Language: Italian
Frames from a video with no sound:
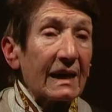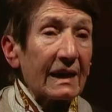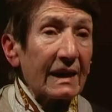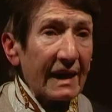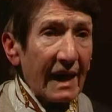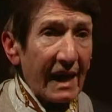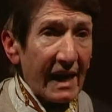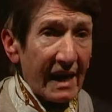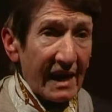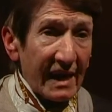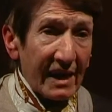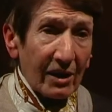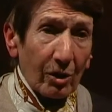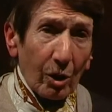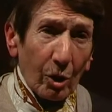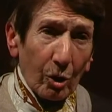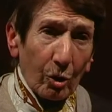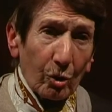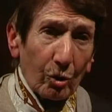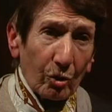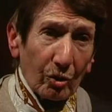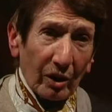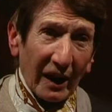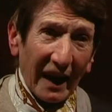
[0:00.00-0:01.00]
che ero
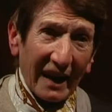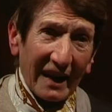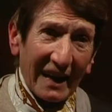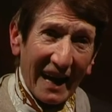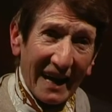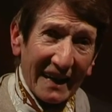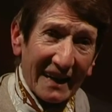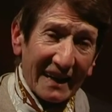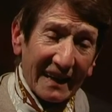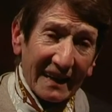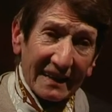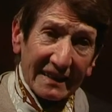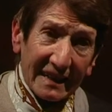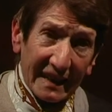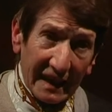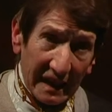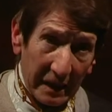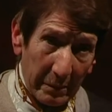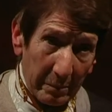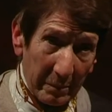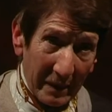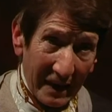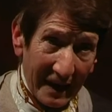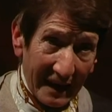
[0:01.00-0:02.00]
ancora carica del
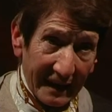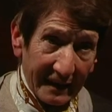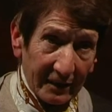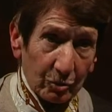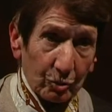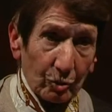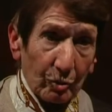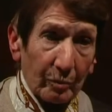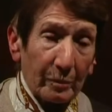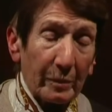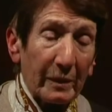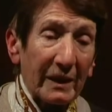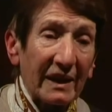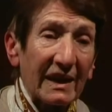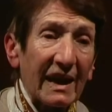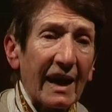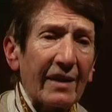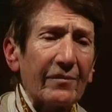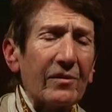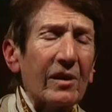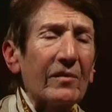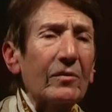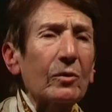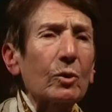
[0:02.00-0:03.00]
reparto perché
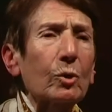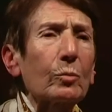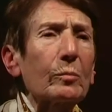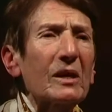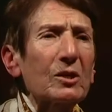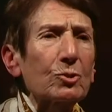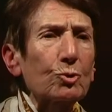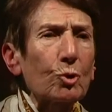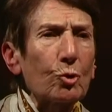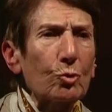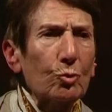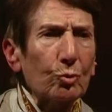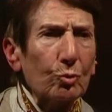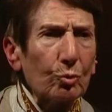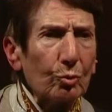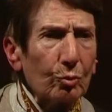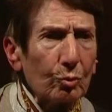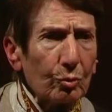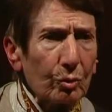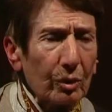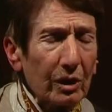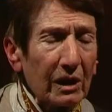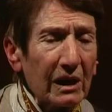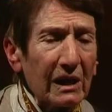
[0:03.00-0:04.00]
avevano messo i
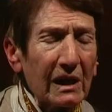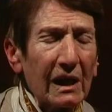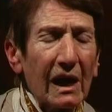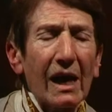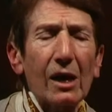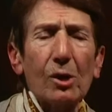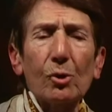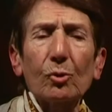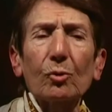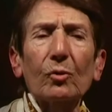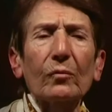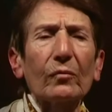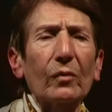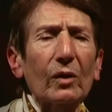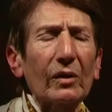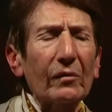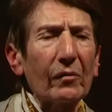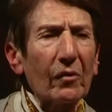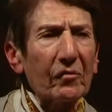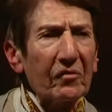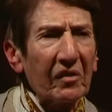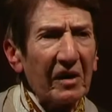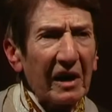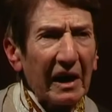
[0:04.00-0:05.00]
turni e io non
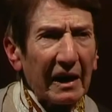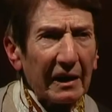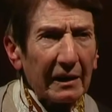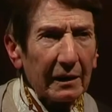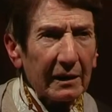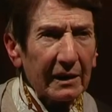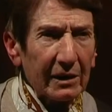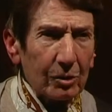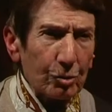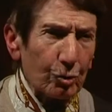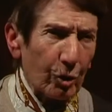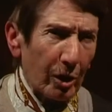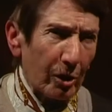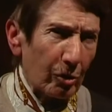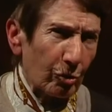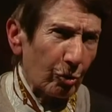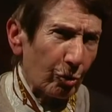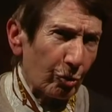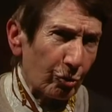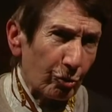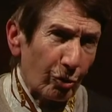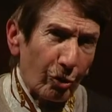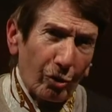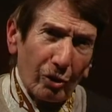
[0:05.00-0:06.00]
volevo farli, cioè
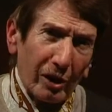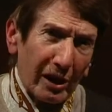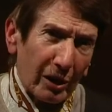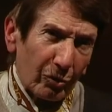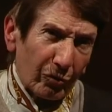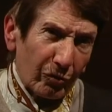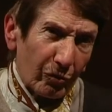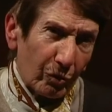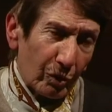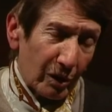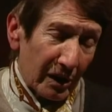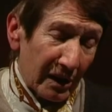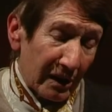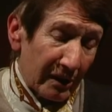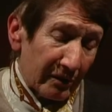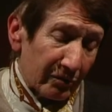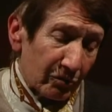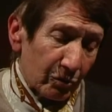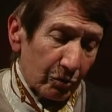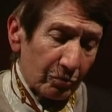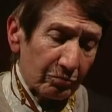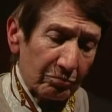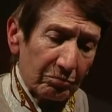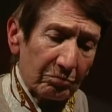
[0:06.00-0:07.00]
non, non che non
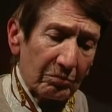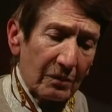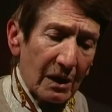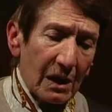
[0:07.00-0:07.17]
volevo.